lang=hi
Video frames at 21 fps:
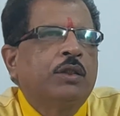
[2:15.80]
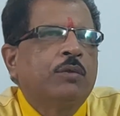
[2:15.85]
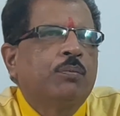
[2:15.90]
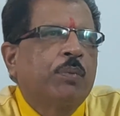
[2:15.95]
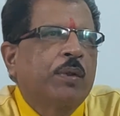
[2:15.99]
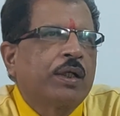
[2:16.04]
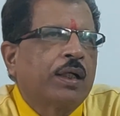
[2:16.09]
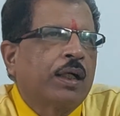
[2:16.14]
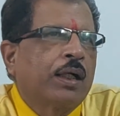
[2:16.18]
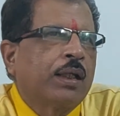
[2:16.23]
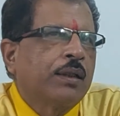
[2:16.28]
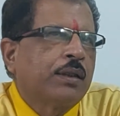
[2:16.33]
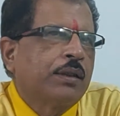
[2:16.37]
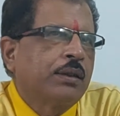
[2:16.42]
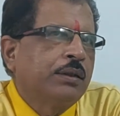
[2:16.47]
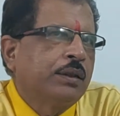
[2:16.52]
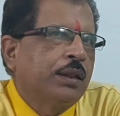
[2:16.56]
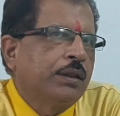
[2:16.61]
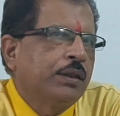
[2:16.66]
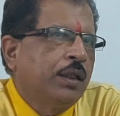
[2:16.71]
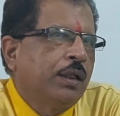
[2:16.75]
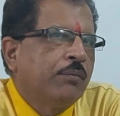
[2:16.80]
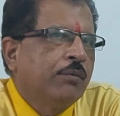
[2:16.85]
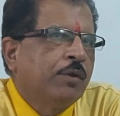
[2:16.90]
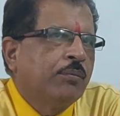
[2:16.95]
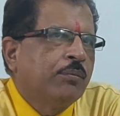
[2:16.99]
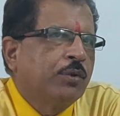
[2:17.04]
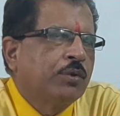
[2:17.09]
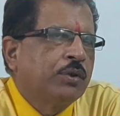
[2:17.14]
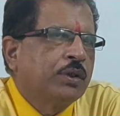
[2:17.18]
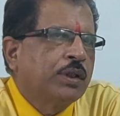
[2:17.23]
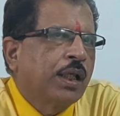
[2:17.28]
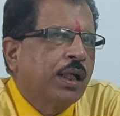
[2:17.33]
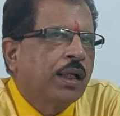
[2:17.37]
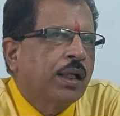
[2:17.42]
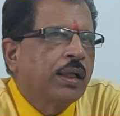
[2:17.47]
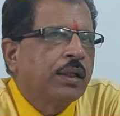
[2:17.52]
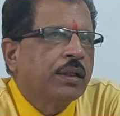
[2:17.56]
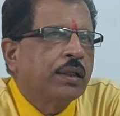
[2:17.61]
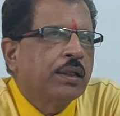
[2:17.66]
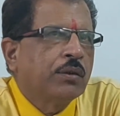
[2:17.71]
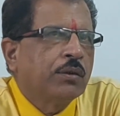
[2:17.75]
इस प्रकार यदि हमें बुद्ध से
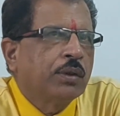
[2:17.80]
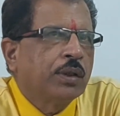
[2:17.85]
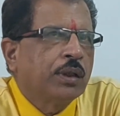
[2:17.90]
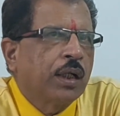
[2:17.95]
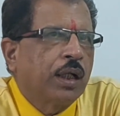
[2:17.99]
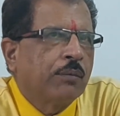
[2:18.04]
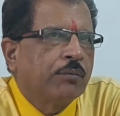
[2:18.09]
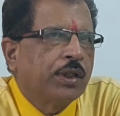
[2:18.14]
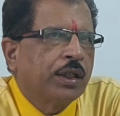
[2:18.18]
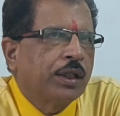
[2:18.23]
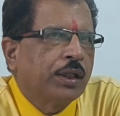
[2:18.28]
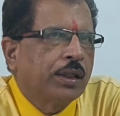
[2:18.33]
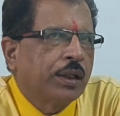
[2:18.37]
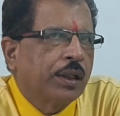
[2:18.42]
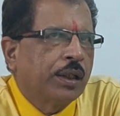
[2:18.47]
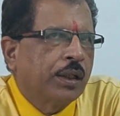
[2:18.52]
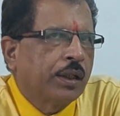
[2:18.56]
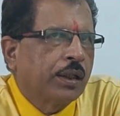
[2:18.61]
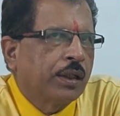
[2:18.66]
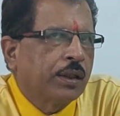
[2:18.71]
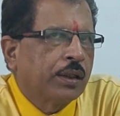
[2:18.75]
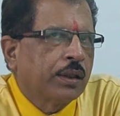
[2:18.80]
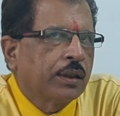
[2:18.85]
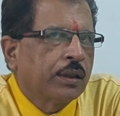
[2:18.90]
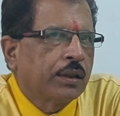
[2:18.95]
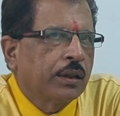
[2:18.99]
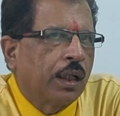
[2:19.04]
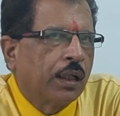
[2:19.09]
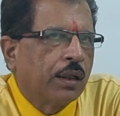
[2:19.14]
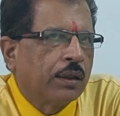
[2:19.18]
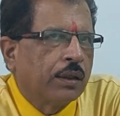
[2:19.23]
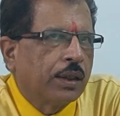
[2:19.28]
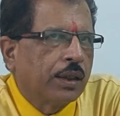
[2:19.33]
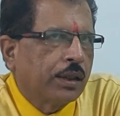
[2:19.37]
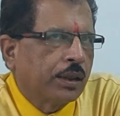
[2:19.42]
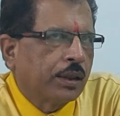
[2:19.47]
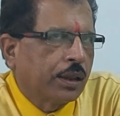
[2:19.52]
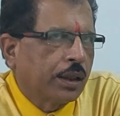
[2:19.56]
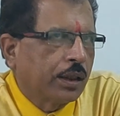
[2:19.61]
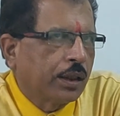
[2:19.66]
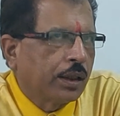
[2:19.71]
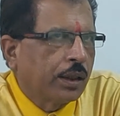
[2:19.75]
रिलेटेड कोई काम देखना है अंग
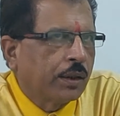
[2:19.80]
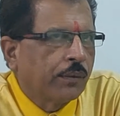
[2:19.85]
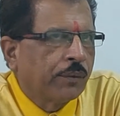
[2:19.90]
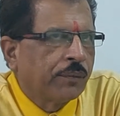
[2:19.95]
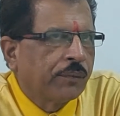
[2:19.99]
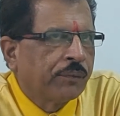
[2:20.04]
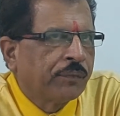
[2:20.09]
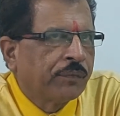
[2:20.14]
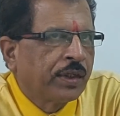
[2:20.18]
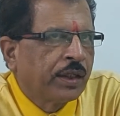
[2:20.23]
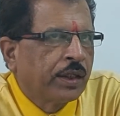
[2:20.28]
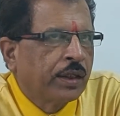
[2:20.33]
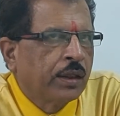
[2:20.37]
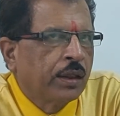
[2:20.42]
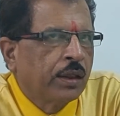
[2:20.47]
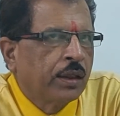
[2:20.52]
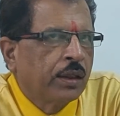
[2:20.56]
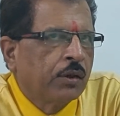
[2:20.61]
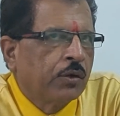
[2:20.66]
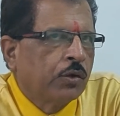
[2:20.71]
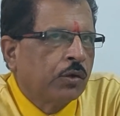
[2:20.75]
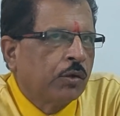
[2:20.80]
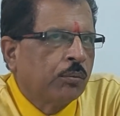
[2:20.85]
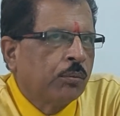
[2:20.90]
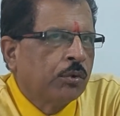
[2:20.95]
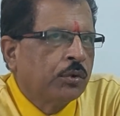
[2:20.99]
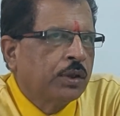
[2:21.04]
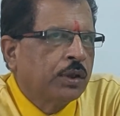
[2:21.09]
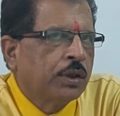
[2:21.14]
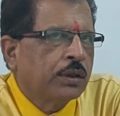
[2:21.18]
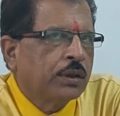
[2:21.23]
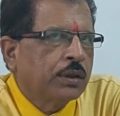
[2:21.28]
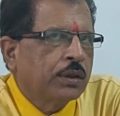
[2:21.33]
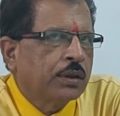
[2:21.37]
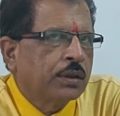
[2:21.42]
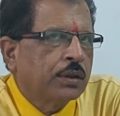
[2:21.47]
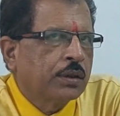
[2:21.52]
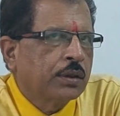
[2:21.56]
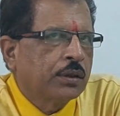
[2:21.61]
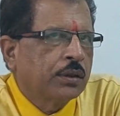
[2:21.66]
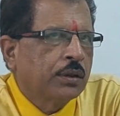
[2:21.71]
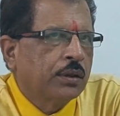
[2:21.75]
देखना है तो बुद्ध किस
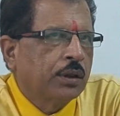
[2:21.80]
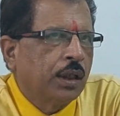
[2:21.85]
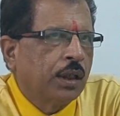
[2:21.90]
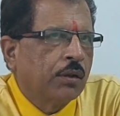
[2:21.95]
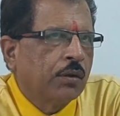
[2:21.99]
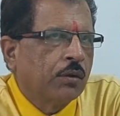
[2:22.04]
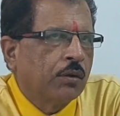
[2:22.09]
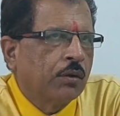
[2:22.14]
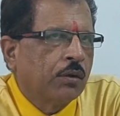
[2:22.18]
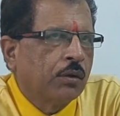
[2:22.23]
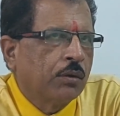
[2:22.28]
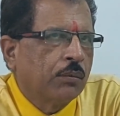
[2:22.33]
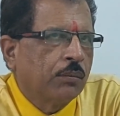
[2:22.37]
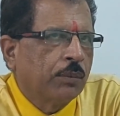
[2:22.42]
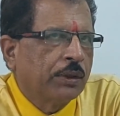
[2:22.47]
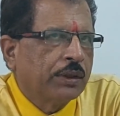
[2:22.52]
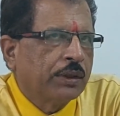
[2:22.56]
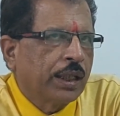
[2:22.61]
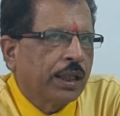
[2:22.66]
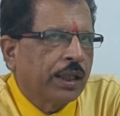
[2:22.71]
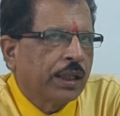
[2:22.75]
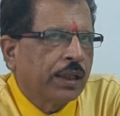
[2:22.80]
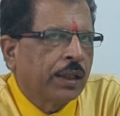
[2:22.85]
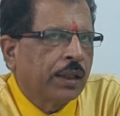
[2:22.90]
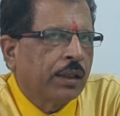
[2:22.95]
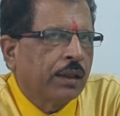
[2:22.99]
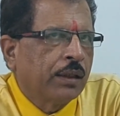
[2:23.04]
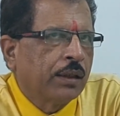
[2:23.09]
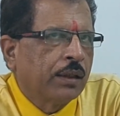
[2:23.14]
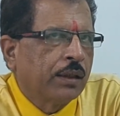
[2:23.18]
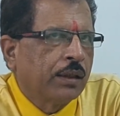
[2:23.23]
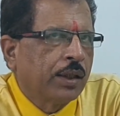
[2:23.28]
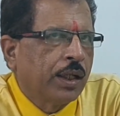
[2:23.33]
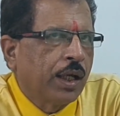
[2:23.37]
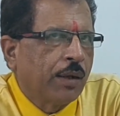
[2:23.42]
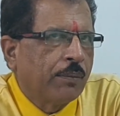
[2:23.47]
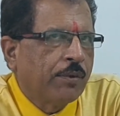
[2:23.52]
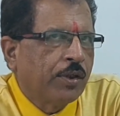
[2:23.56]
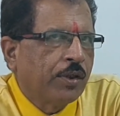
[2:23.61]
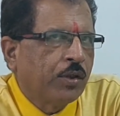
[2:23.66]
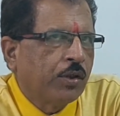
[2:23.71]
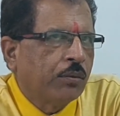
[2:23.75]
किस अंग को बताएगा
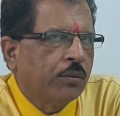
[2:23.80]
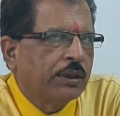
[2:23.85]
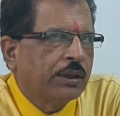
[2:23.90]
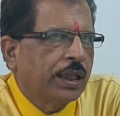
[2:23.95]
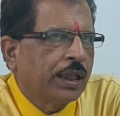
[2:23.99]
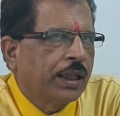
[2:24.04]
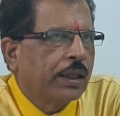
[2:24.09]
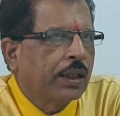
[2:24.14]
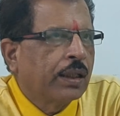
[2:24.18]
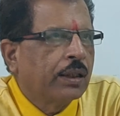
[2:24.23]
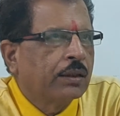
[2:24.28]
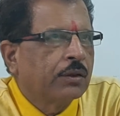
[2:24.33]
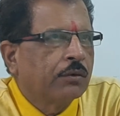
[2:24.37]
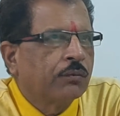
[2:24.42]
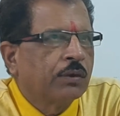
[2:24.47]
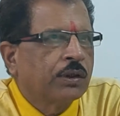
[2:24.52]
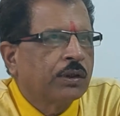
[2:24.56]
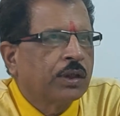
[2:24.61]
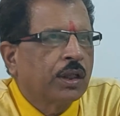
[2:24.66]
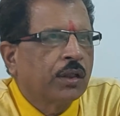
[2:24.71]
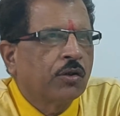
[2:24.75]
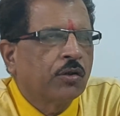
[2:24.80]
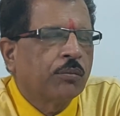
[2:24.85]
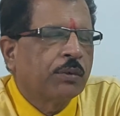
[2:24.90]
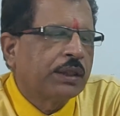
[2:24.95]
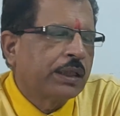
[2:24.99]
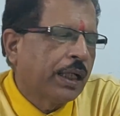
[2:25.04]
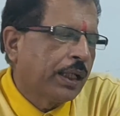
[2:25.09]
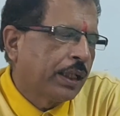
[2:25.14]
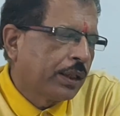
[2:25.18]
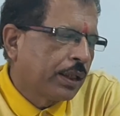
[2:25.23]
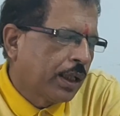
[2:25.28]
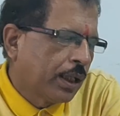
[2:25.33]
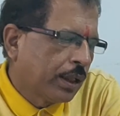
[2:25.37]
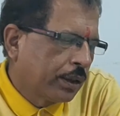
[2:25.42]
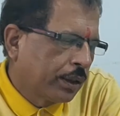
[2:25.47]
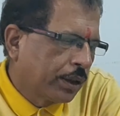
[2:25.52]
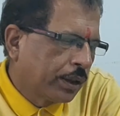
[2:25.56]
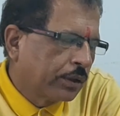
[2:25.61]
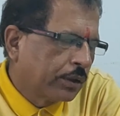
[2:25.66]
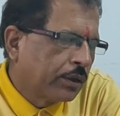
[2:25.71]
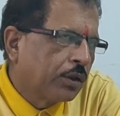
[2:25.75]
नाभि को बताएगा त्वचा को बताएगा
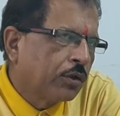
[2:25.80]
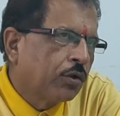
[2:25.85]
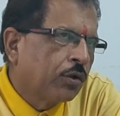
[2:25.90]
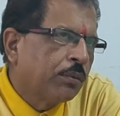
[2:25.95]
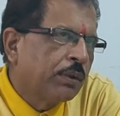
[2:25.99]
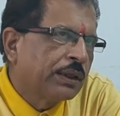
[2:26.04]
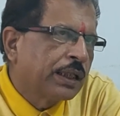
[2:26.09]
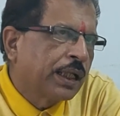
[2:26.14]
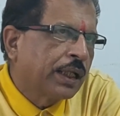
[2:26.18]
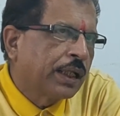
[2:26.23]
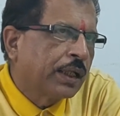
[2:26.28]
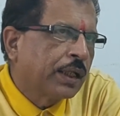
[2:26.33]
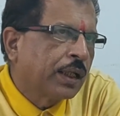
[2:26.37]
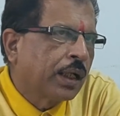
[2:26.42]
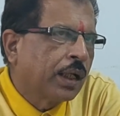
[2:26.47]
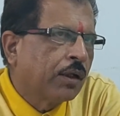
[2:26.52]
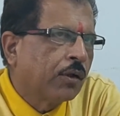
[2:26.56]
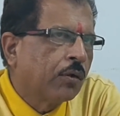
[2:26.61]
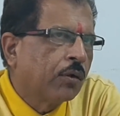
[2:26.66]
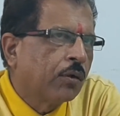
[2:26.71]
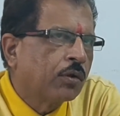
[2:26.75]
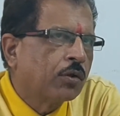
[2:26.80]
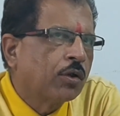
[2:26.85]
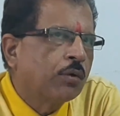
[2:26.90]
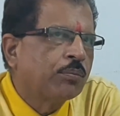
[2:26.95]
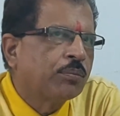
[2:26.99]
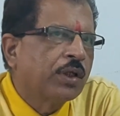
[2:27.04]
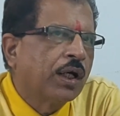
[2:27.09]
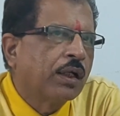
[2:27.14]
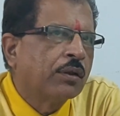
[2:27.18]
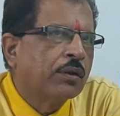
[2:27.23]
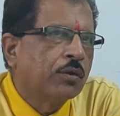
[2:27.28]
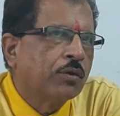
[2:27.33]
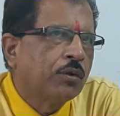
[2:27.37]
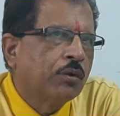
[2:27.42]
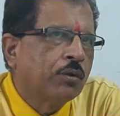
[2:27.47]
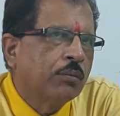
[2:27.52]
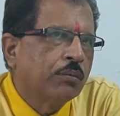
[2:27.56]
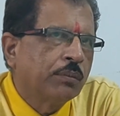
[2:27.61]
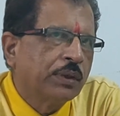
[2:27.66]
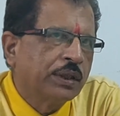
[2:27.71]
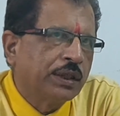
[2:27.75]
गर्दन को बताएगा और गुप्तांग को
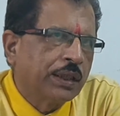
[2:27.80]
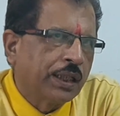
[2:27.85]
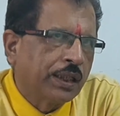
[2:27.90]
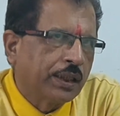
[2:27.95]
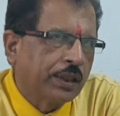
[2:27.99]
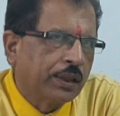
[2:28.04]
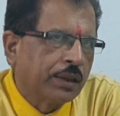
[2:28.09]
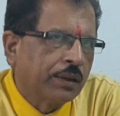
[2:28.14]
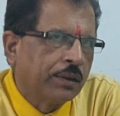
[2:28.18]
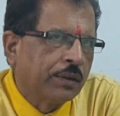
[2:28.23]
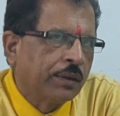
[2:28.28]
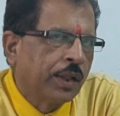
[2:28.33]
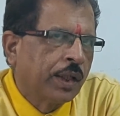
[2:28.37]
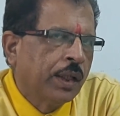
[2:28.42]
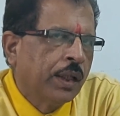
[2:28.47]
बताएगा